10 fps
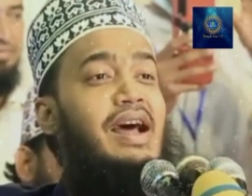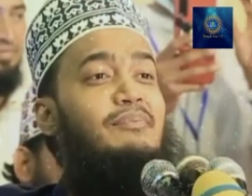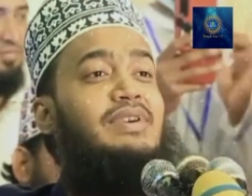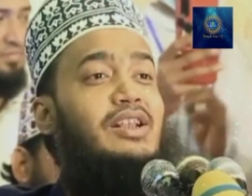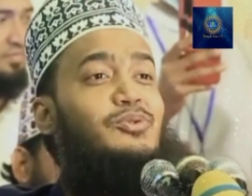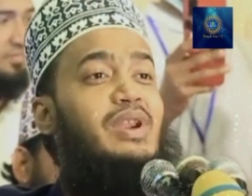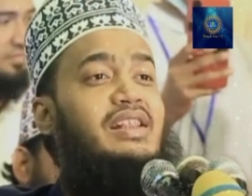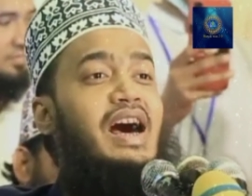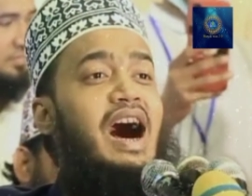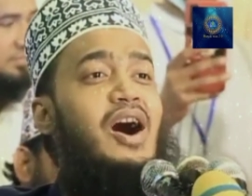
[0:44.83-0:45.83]
নামটা তুলে
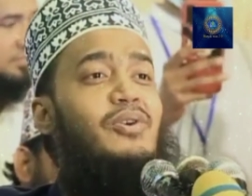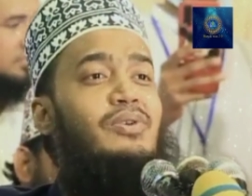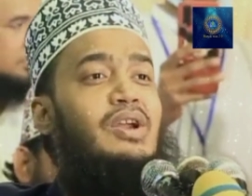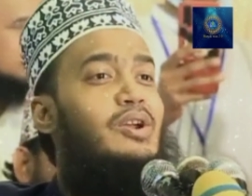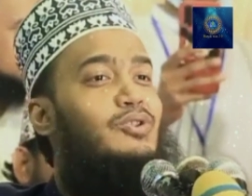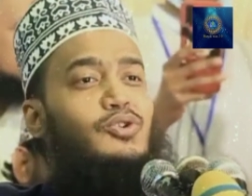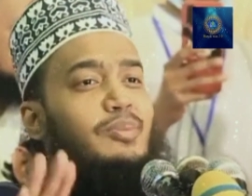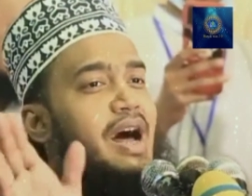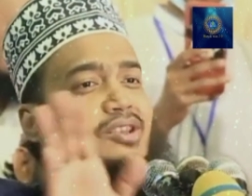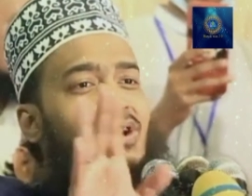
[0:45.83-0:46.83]
দাও
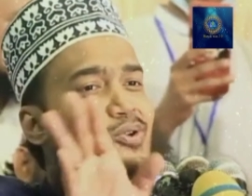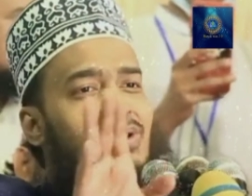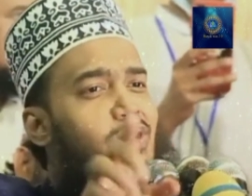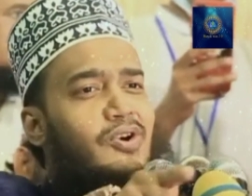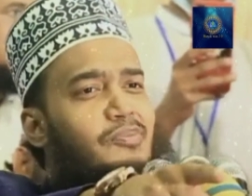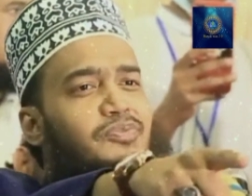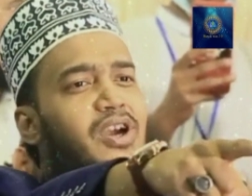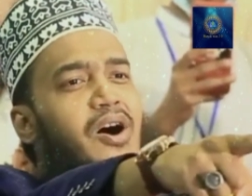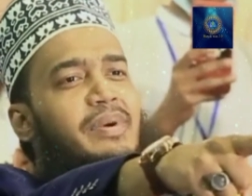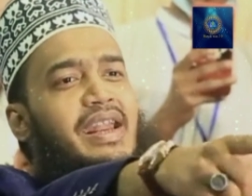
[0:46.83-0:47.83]
তোমার তো কোনো কমতি
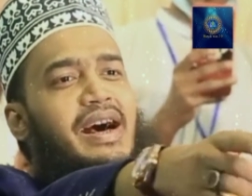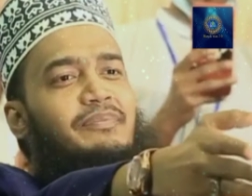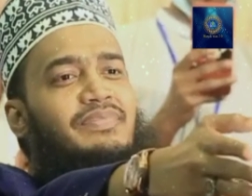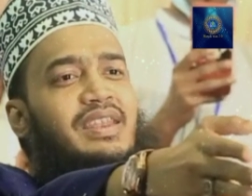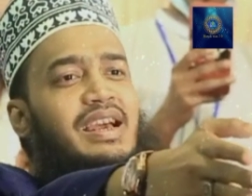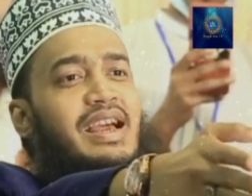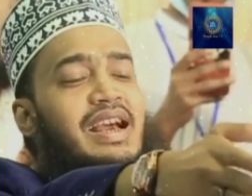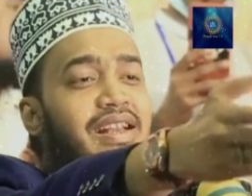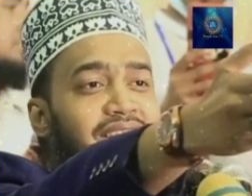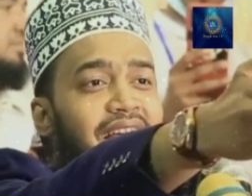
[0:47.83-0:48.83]
হবে না
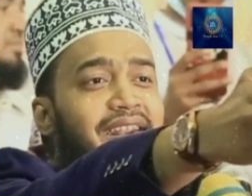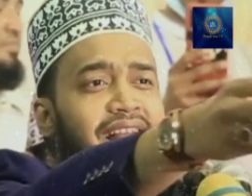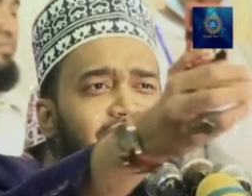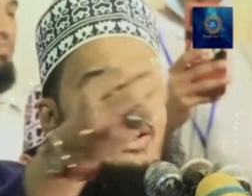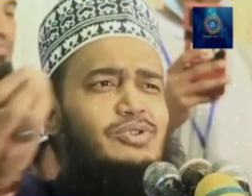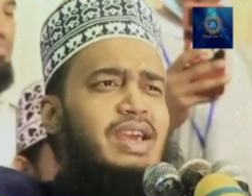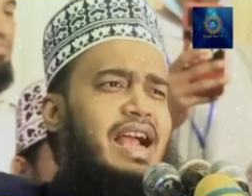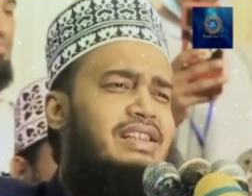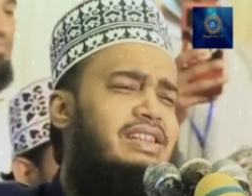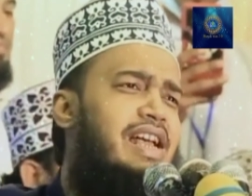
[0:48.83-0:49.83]
জান্নাতে যদি
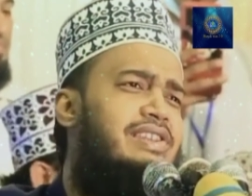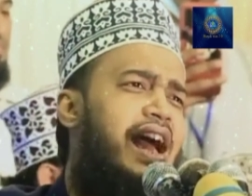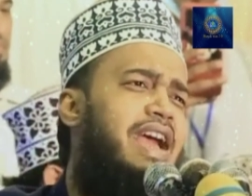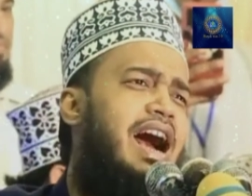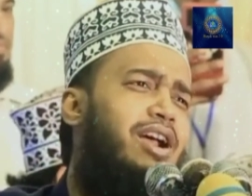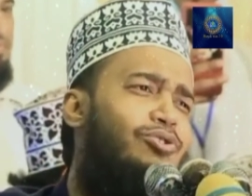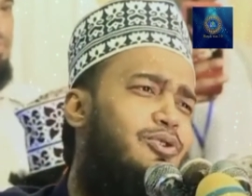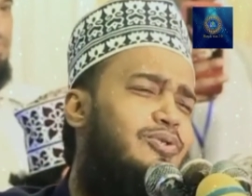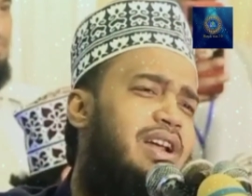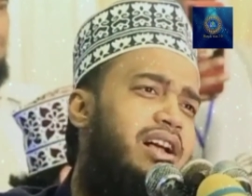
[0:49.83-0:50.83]
একটা জায়গা
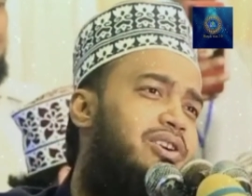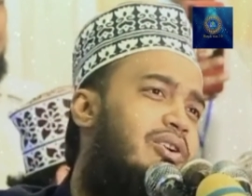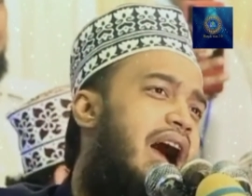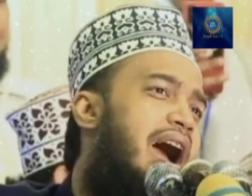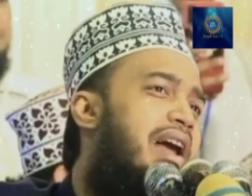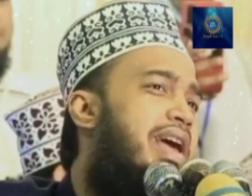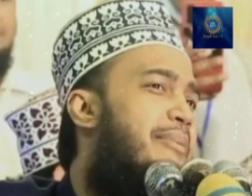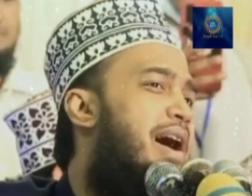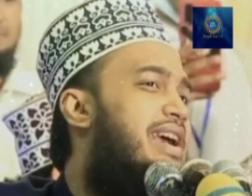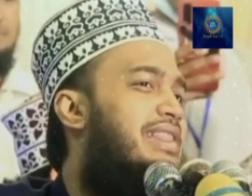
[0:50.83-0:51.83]
টুকরা এখানে
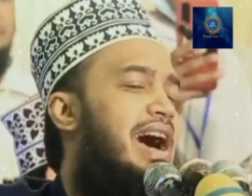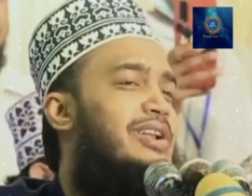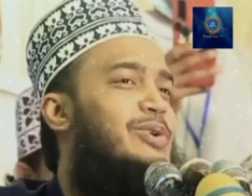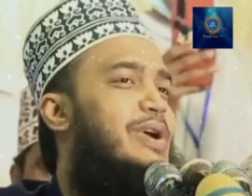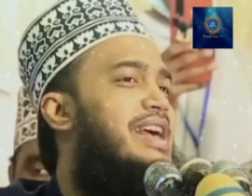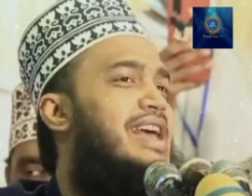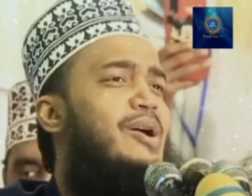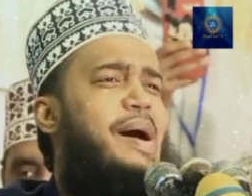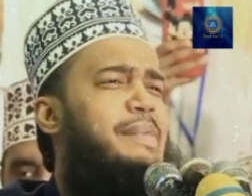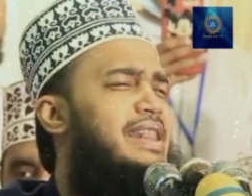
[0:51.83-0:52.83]
আমাকে দান করে দাও
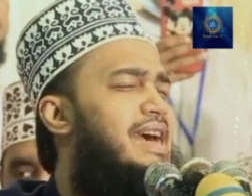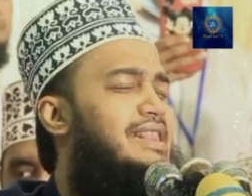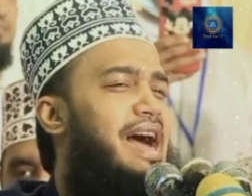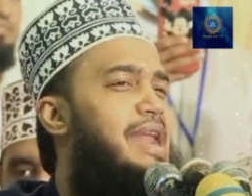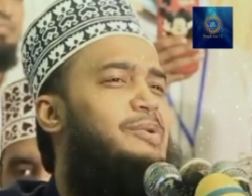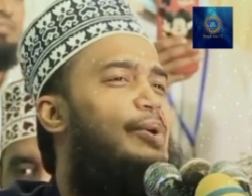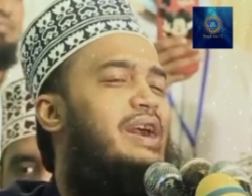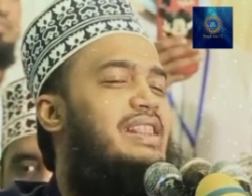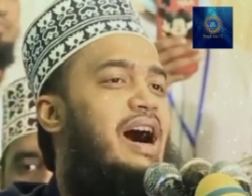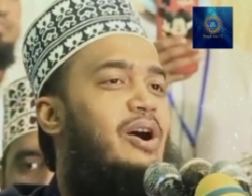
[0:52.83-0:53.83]
আমাদের দান
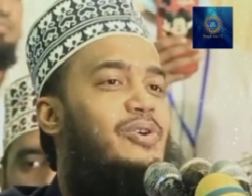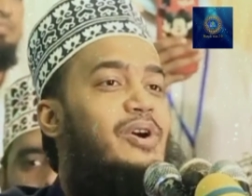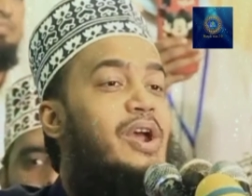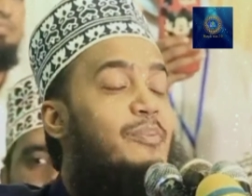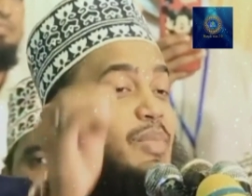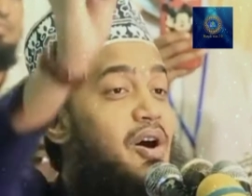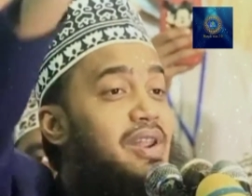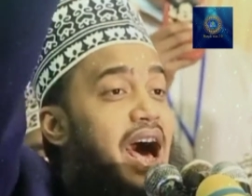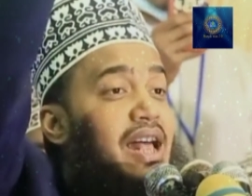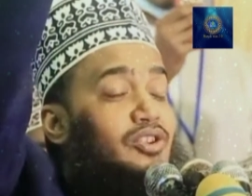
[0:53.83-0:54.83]
করে দাও
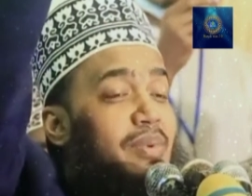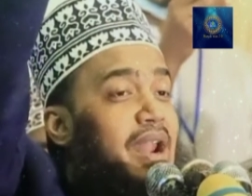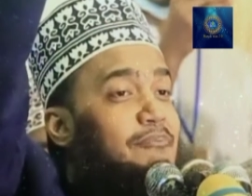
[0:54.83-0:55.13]
মাওলা তোমার